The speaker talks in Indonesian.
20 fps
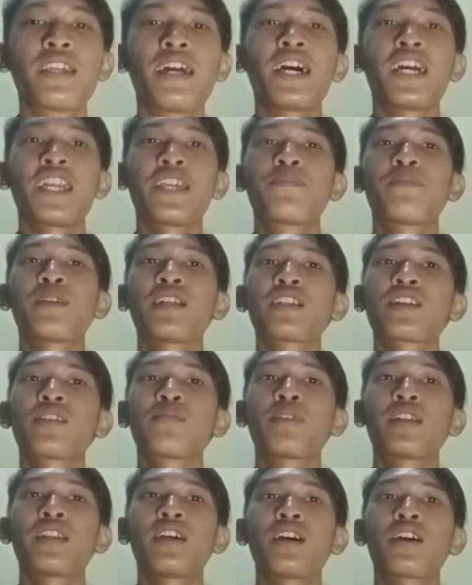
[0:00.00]
ya iman
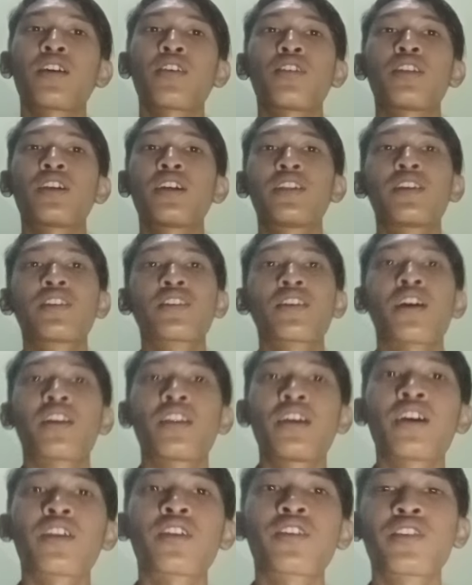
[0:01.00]
kepada kada dan
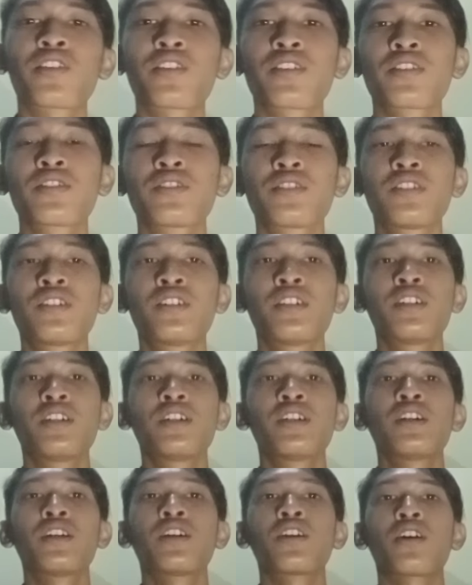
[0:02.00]
kader
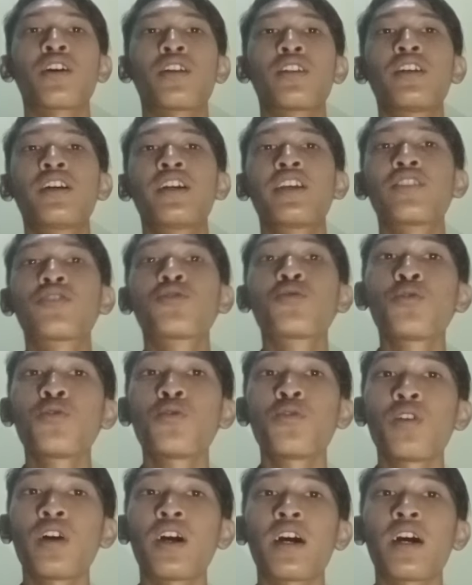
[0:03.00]
kada itu